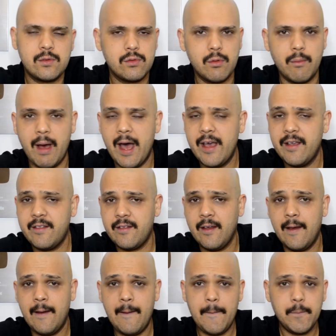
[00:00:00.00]
e tudo mais.
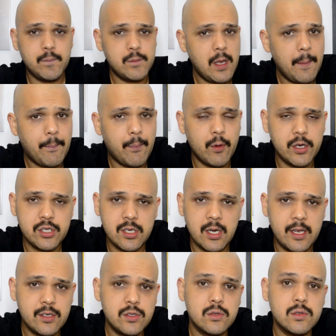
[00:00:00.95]
Depois de
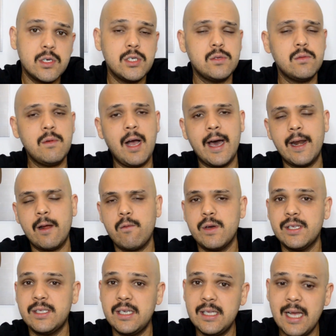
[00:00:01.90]
lesões, um cara com
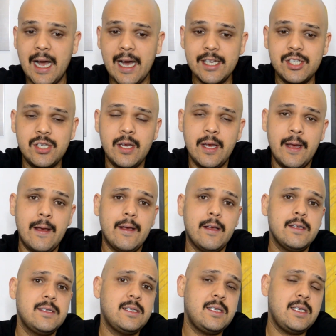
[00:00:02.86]
essa idade
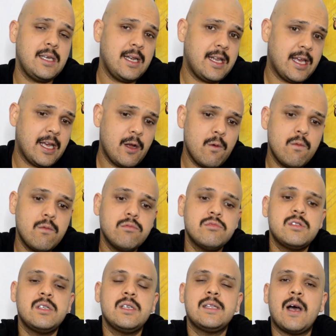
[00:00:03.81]
se liga um
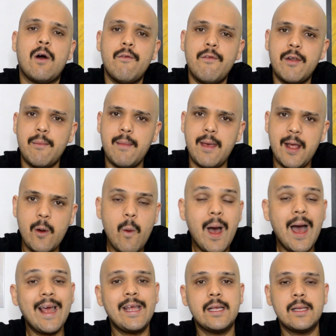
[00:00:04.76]
sinal vermelho
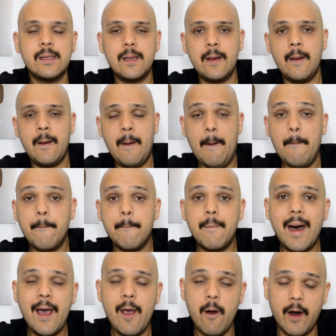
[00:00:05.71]
ainda
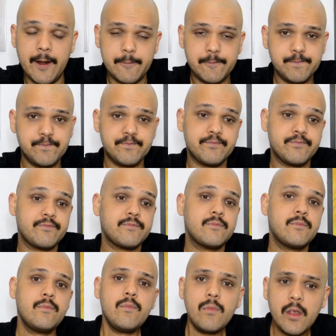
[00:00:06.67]
maior.
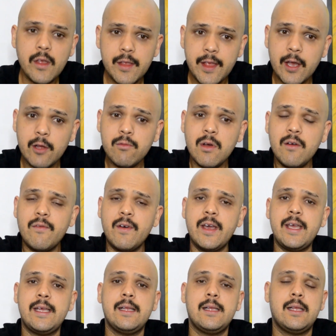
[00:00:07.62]
Tendo o
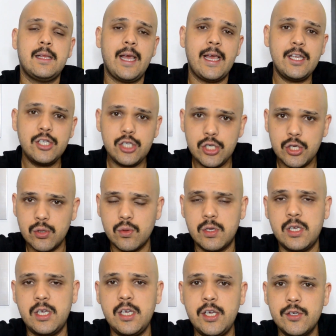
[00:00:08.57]
Havaí entendido
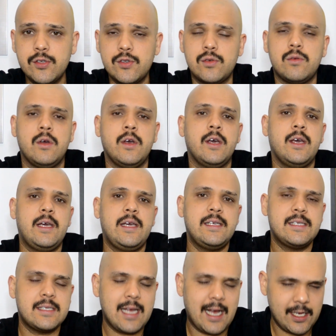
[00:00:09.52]
que isso
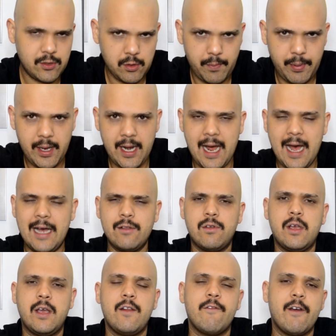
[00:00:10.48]
está superado
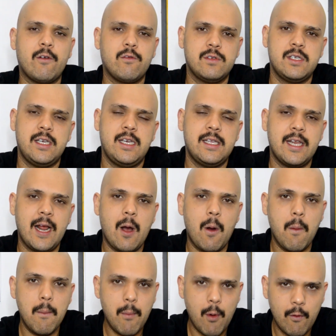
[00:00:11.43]
e que ele vai conseguir entregar
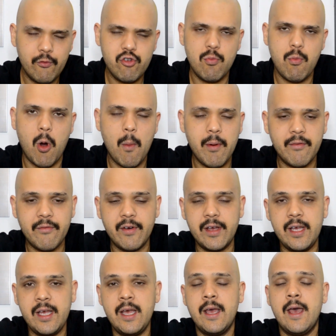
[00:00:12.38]
um bom futebol para o
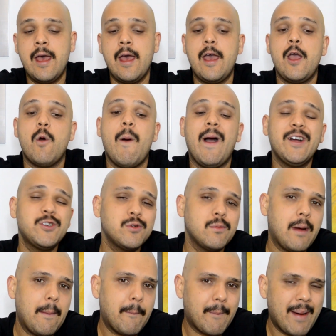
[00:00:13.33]
Havaí, eu acho
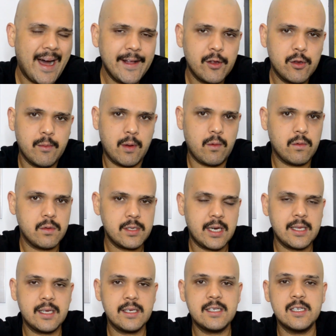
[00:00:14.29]
uma baita de uma
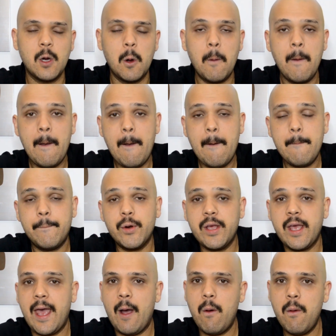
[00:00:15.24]
contratação,
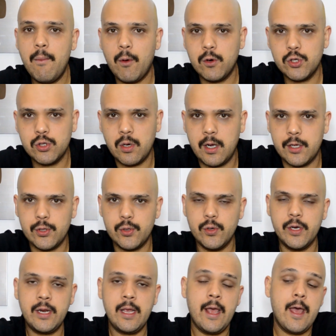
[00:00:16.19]
porque é um bom
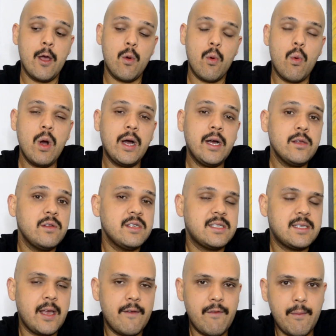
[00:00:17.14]
jogador. Quando
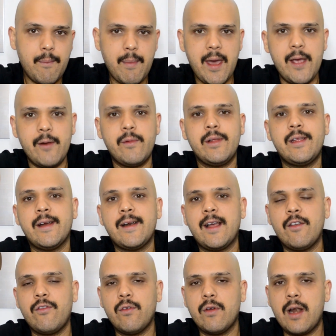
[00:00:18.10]
esteve bem no
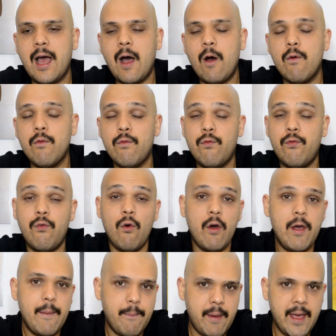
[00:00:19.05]
Internacional,
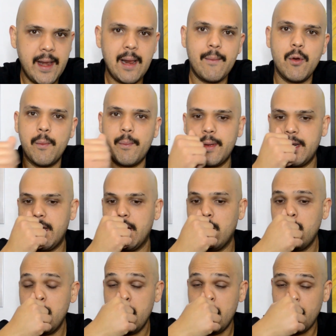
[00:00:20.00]
foi bem, na minha
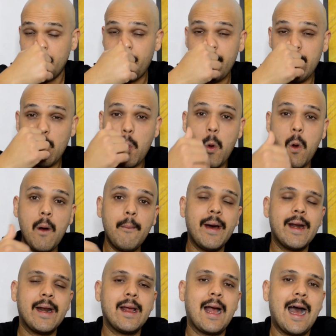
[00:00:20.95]
opinião. Ficou
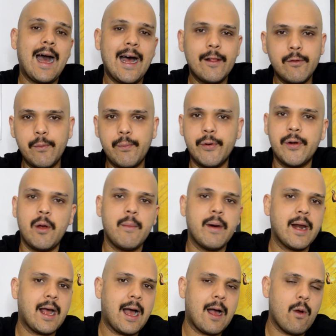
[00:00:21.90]
marcado por não
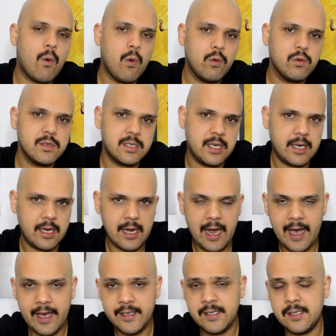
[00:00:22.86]
marcar gols em
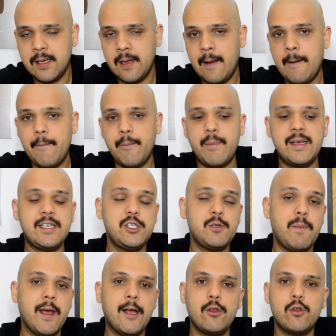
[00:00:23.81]
grenais. Mas a gente
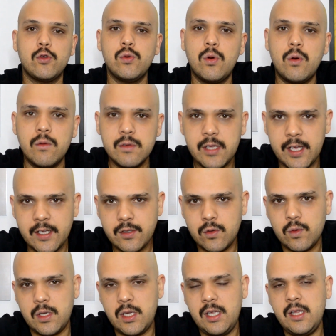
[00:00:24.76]
pega todo o contexto
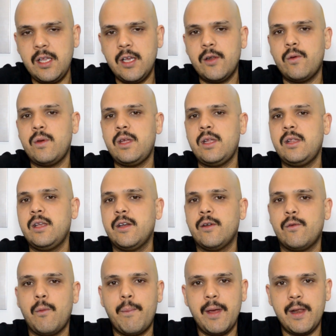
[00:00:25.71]
do Inter, o Inter
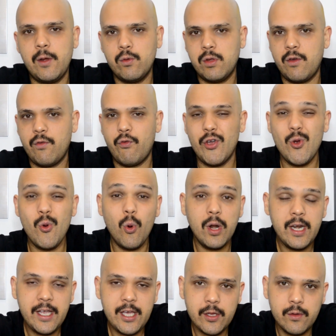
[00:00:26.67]
num período que foi
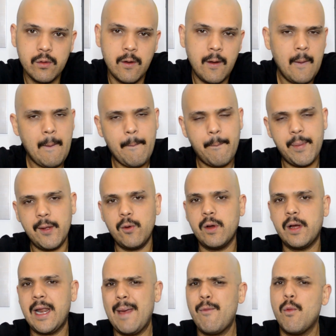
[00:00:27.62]
engolido pelo
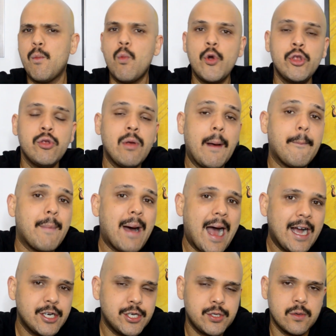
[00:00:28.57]
Grêmio, muito
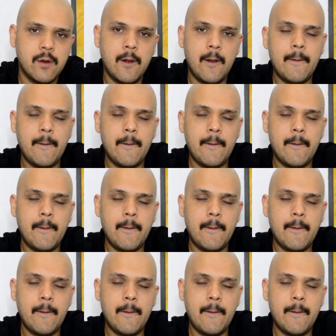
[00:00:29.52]
abaixo